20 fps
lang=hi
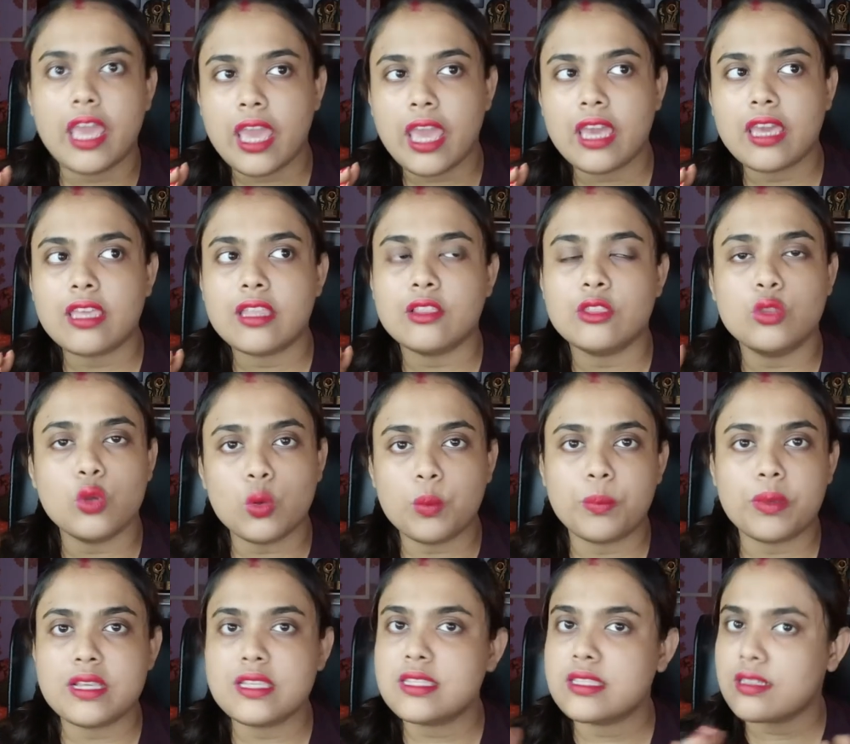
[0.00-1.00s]
एक दो
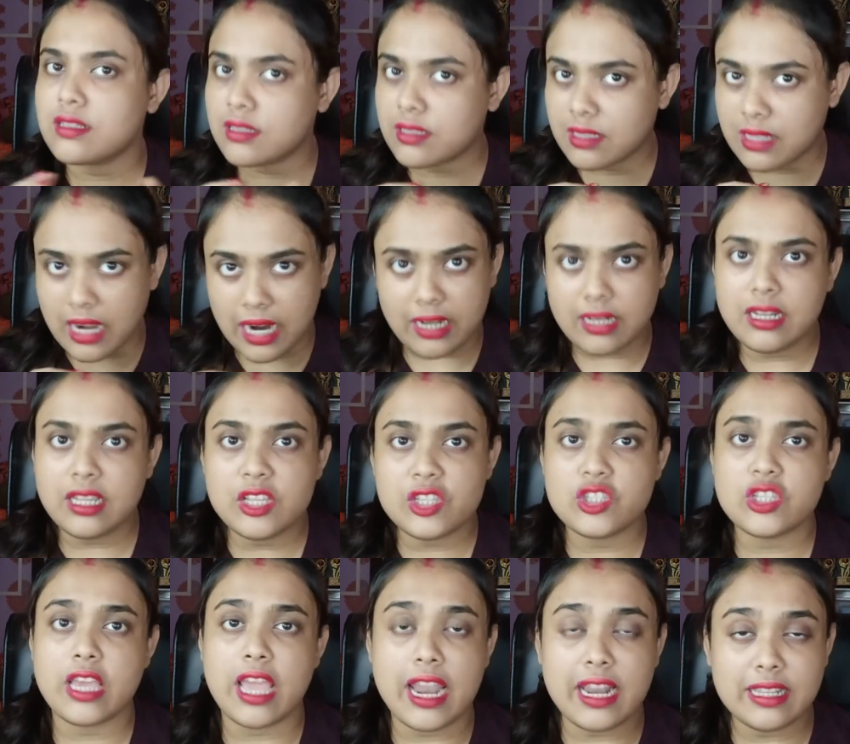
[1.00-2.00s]
पीस काट
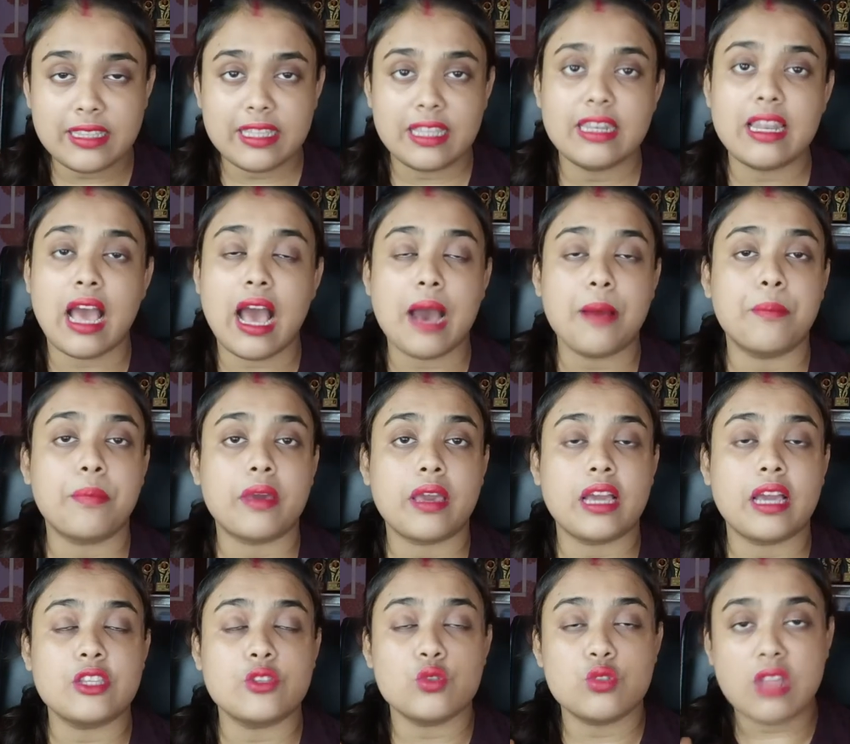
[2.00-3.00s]
लीजिए एंड देन
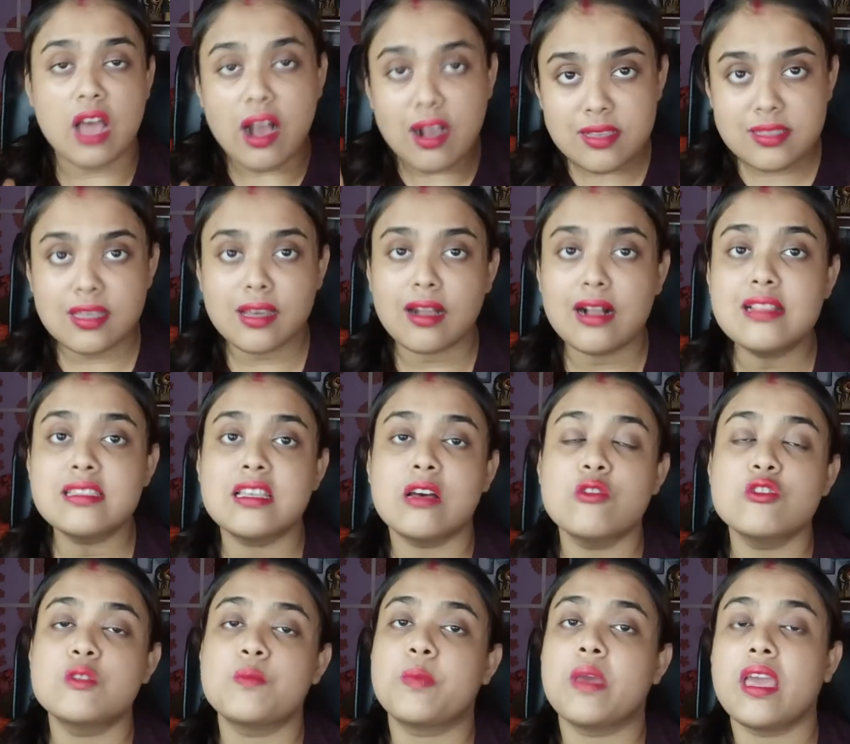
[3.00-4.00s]
आपका जो डार्क सर्कल्स है
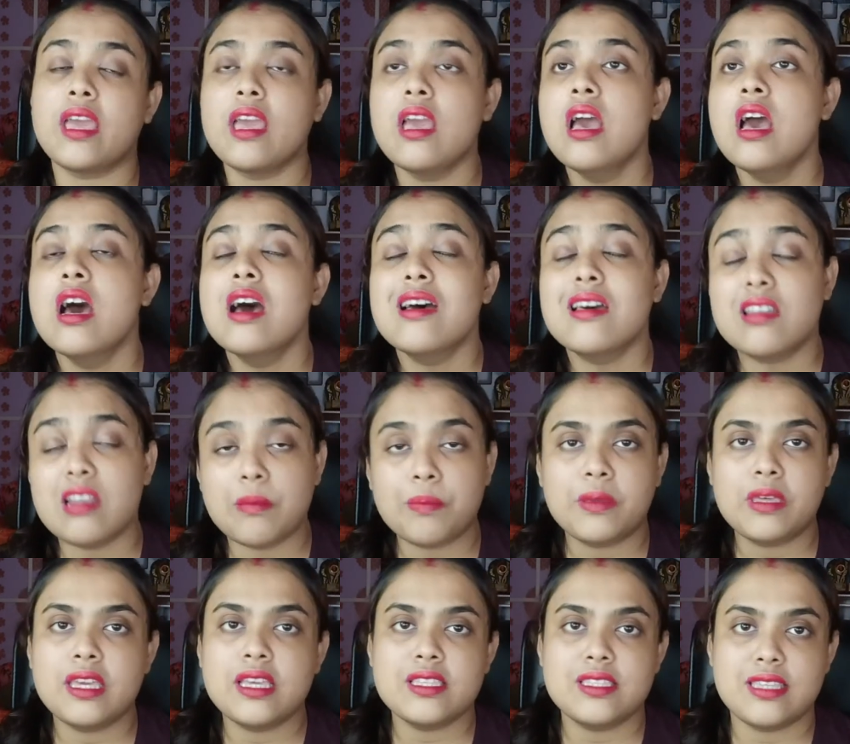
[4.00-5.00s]
उस पर
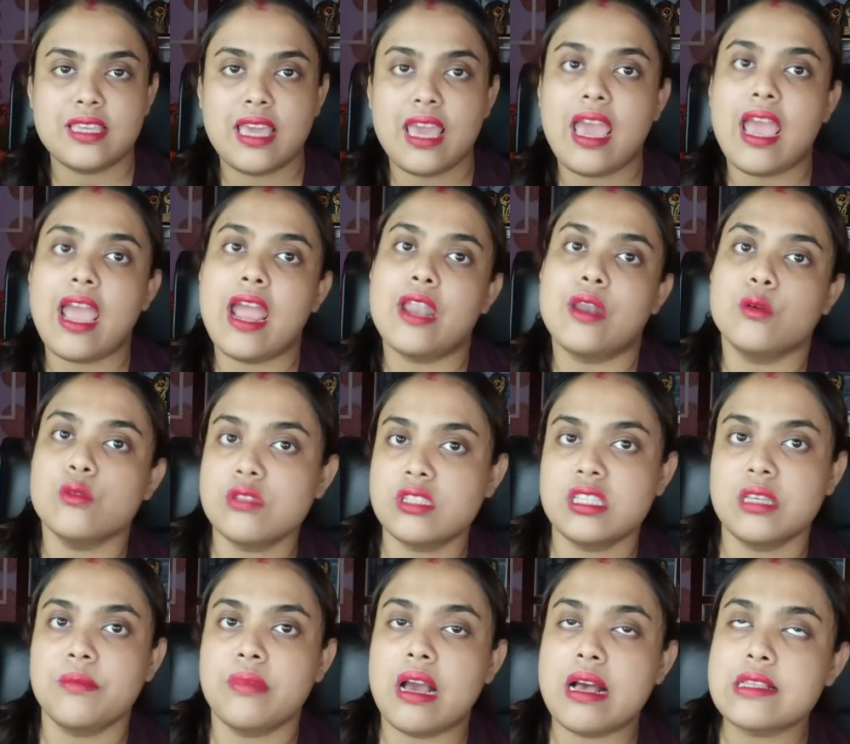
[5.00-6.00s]
रब कीजिए एंड
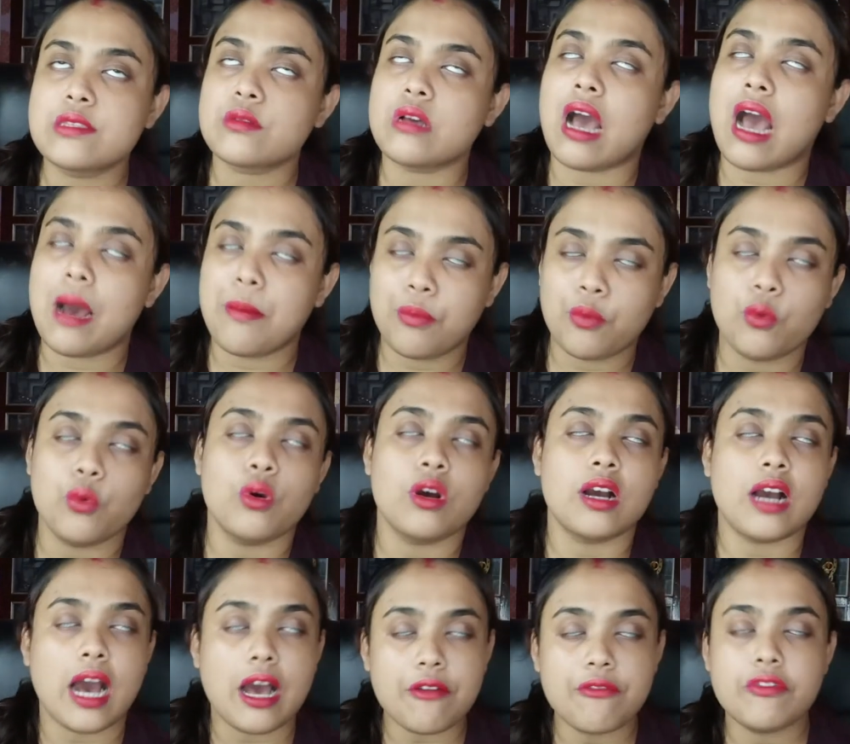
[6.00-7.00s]
उससे भी आज आपको
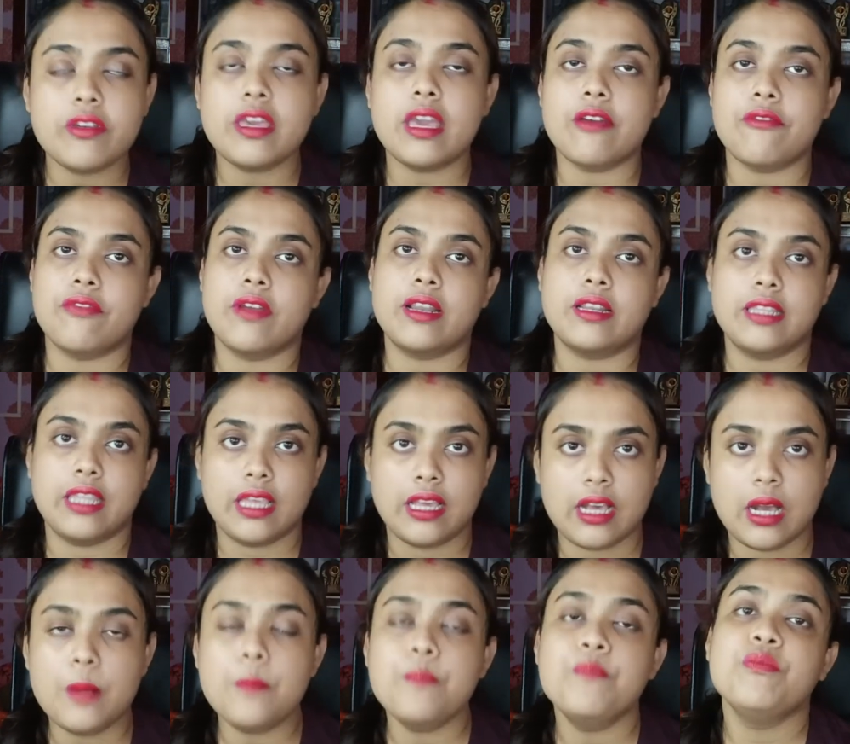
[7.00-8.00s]
काफ़ी इफेक्ट
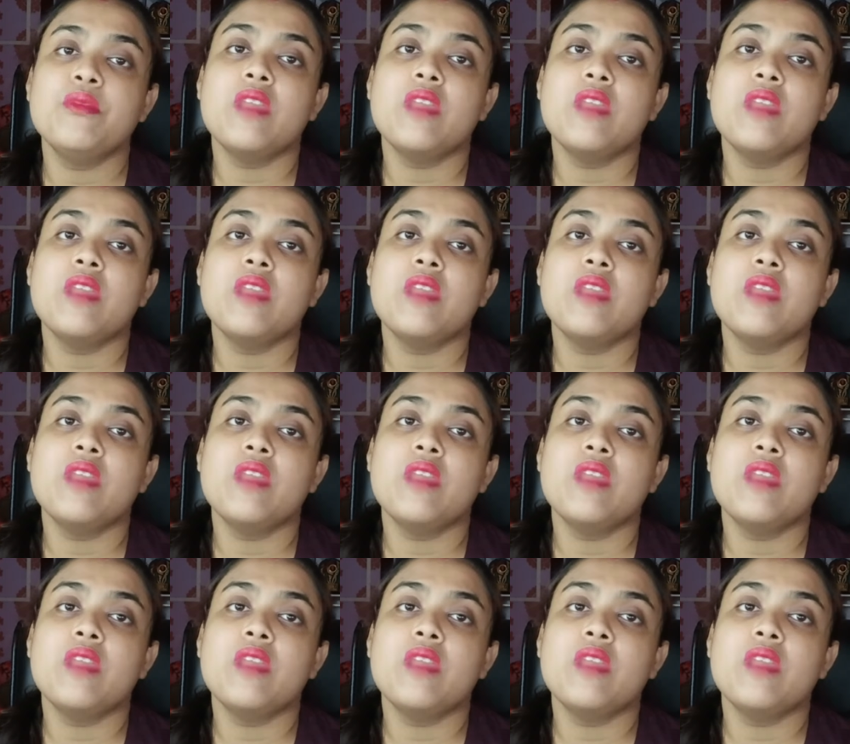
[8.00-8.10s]
देगा